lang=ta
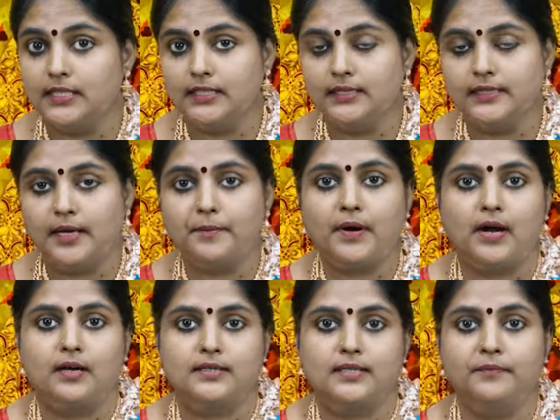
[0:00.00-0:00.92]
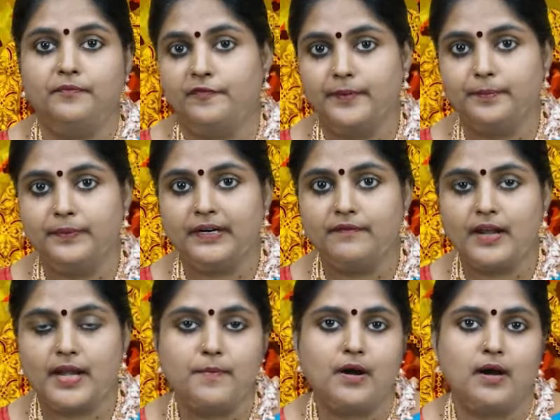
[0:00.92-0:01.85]
இந்த மாதம்
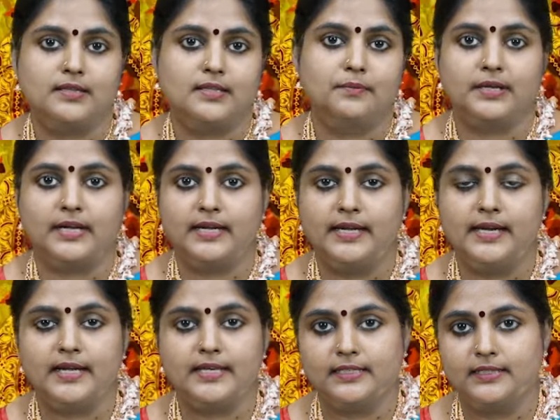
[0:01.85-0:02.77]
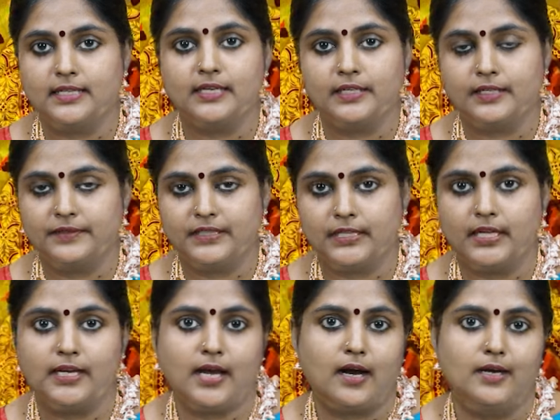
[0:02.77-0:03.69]
பிப்ரவரி மாதம் ரெண்டாயிரத்தி
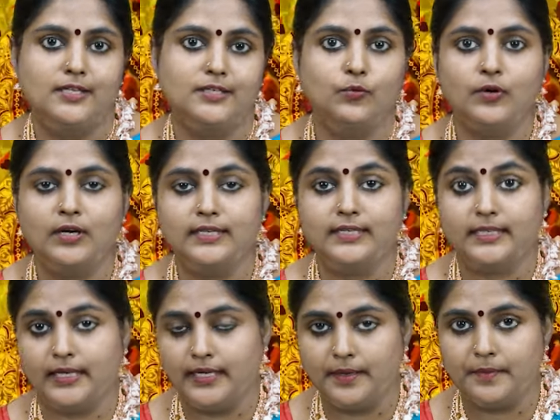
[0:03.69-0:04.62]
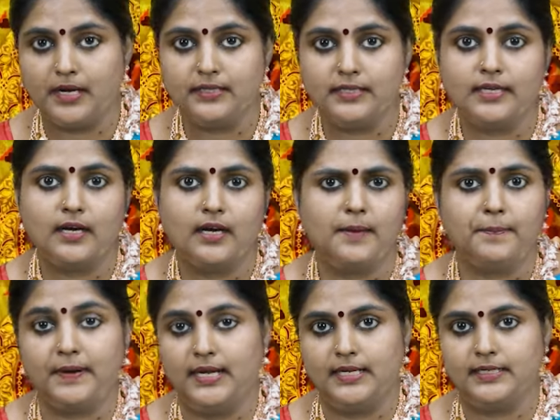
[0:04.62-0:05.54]
இருபத்தி நாலு உங்களுக்கு என்ன
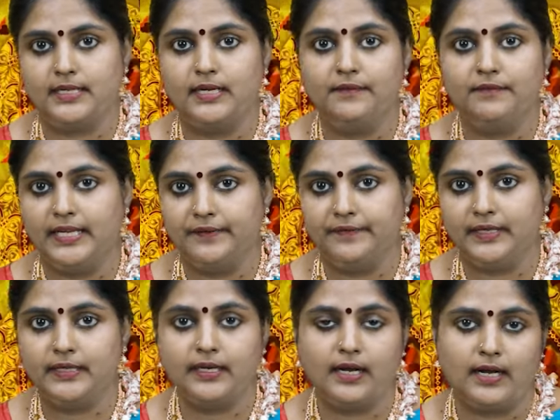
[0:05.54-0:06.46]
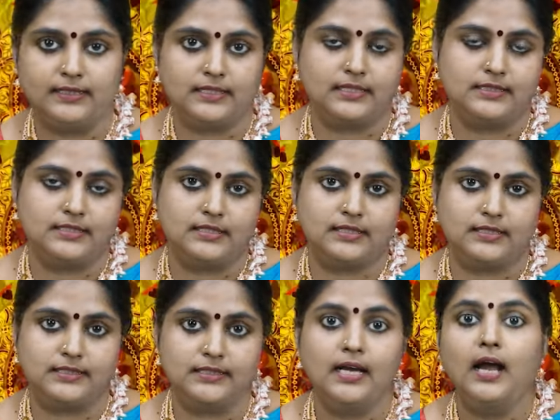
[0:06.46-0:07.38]
மாதிரியான பலன்களை விளைவிக்க காத்துக்கிட்டு
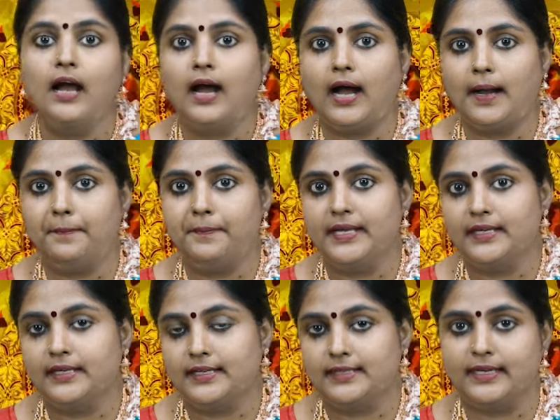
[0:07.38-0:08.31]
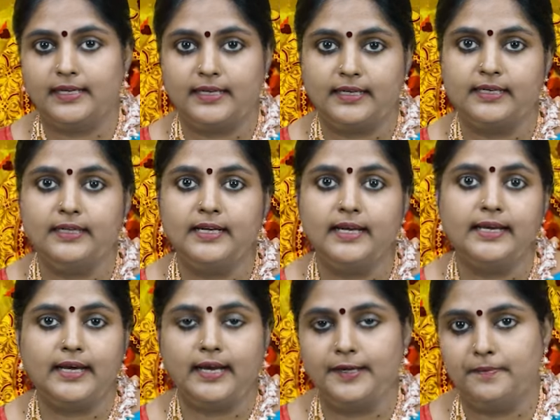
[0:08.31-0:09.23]
இருக்கு அப்படிங்கிறத
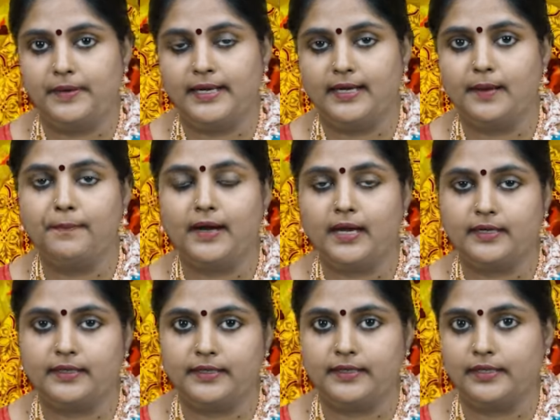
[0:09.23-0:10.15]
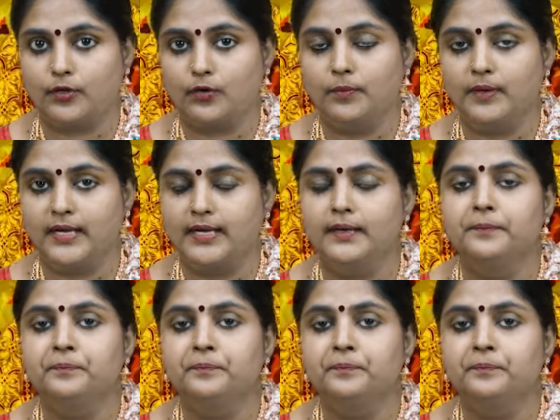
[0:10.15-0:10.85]
கிரகநிலை அடிப்படையில் பார்க்க இருக்கிறோங்க